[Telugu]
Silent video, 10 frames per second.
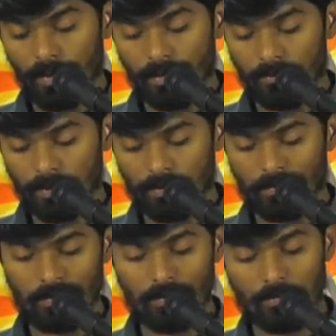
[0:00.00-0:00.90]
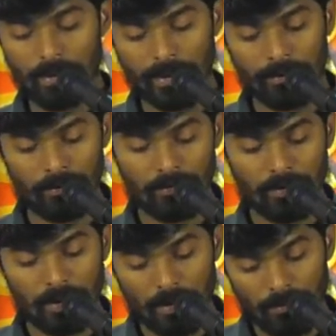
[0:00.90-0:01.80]
ఏడు వరకు మరియు
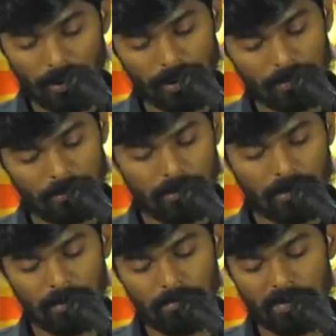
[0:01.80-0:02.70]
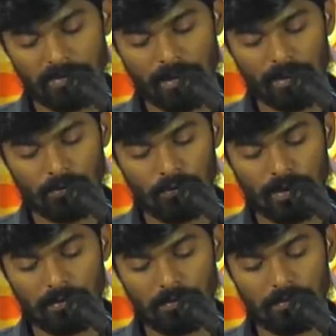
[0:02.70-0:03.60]
పన్నెండు నుండి పద్నాలుగు
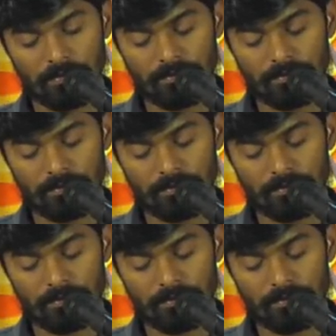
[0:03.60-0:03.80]
వరకు